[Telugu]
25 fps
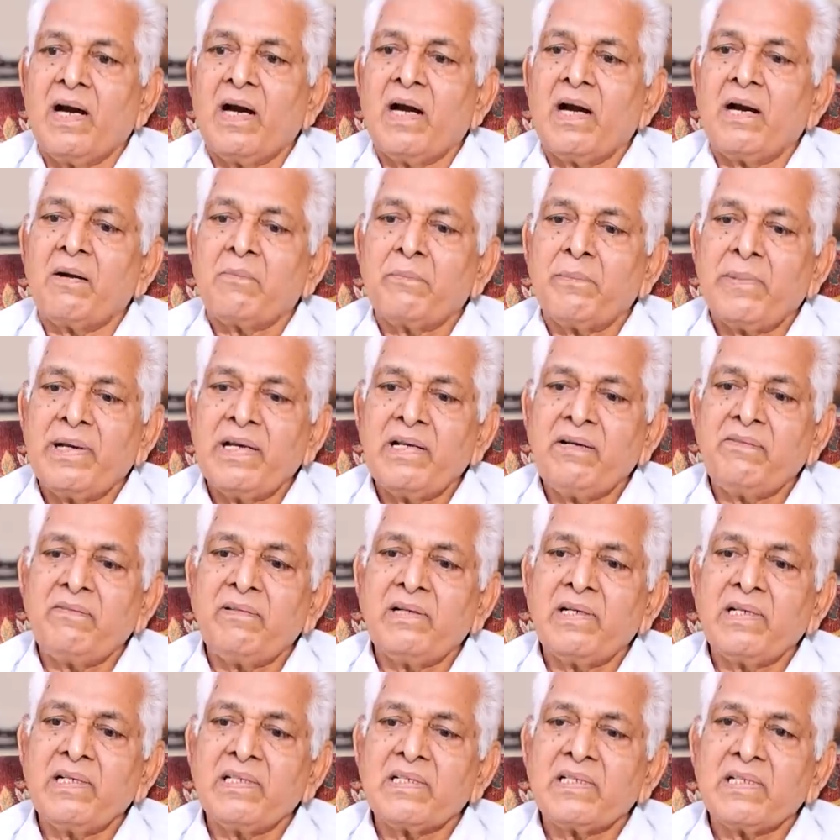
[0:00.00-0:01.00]
ఆ మెయిన్
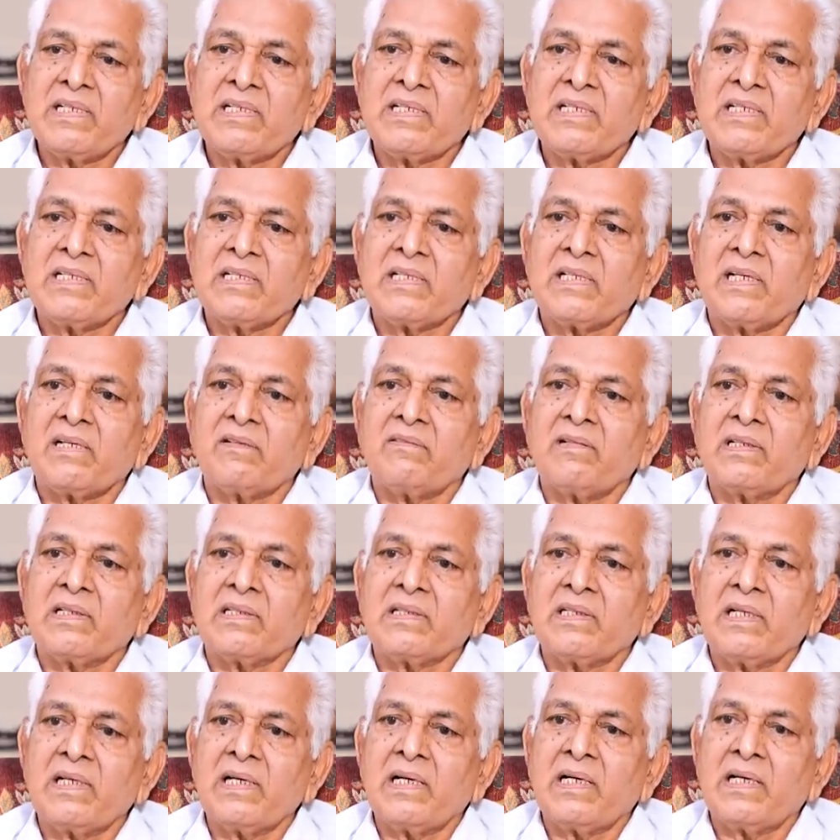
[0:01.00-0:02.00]
విలన్ చేసిన
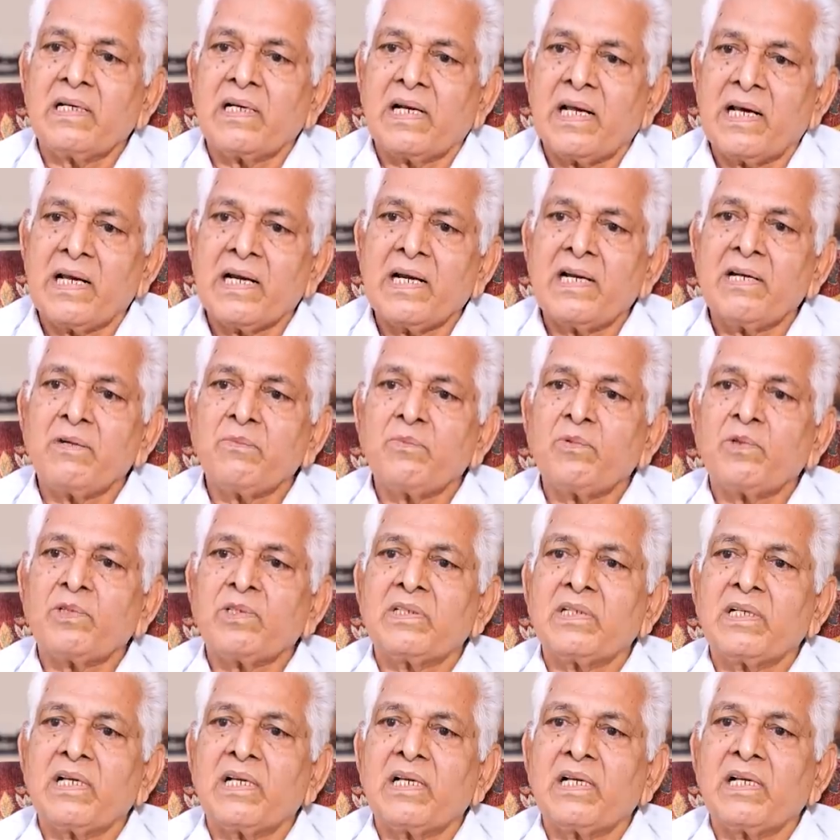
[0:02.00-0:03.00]
తర్వాత
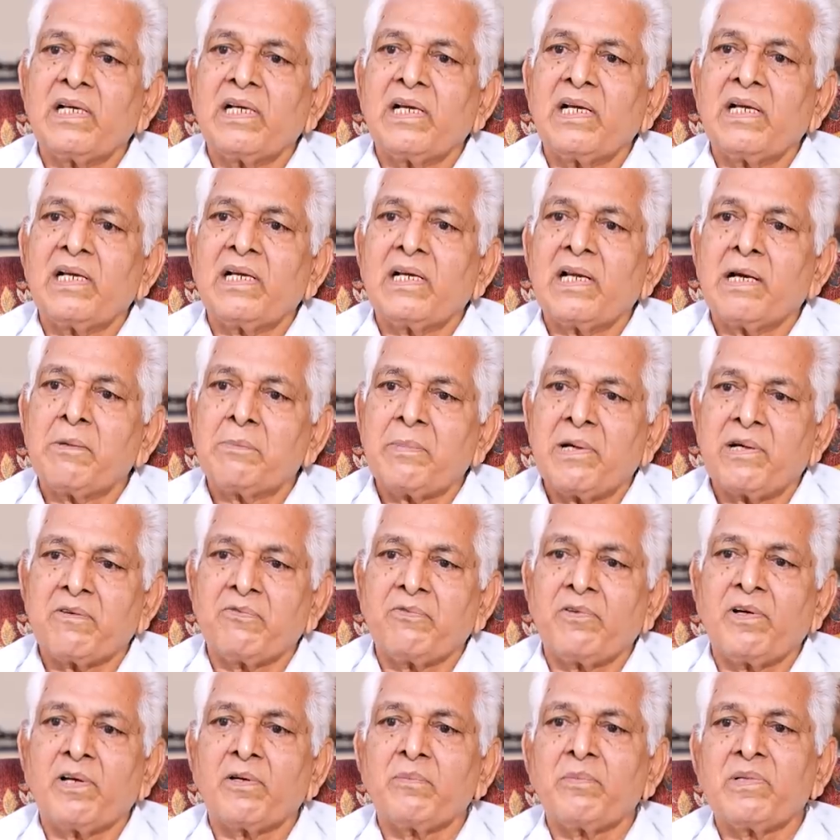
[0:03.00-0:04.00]
నారాయణమూర్తి గారే నా
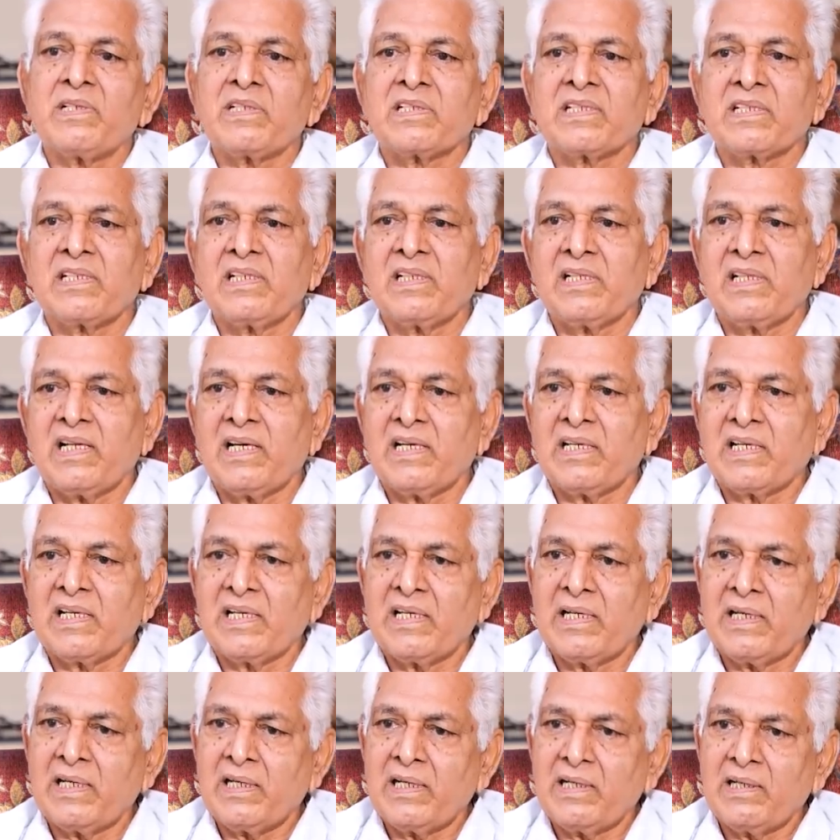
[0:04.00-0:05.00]
పెర్ఫార్మెన్స్కి
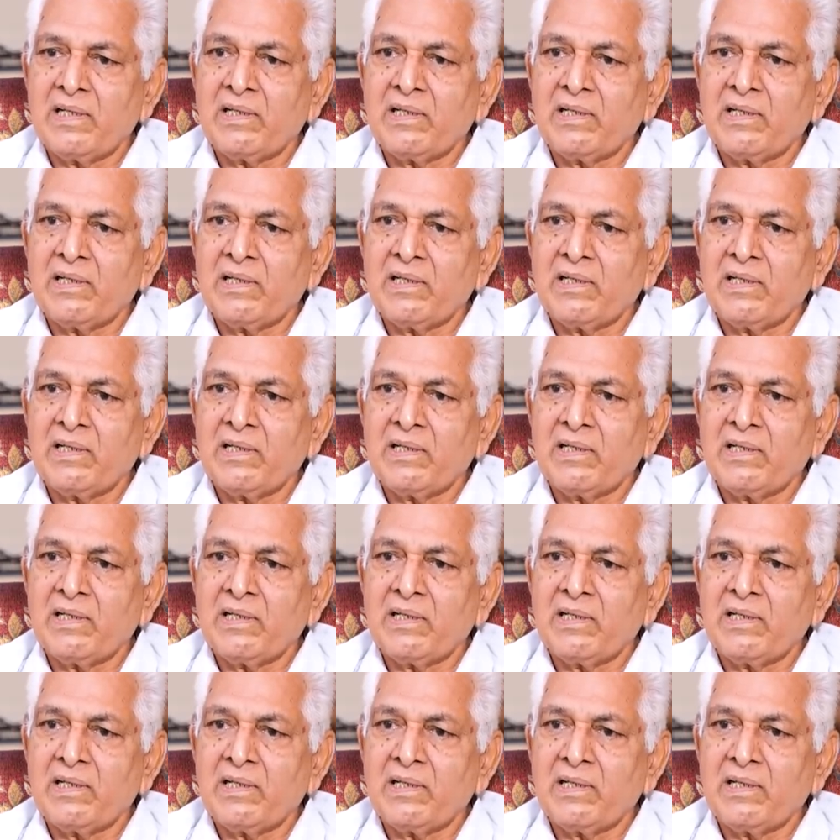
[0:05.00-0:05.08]
దానికి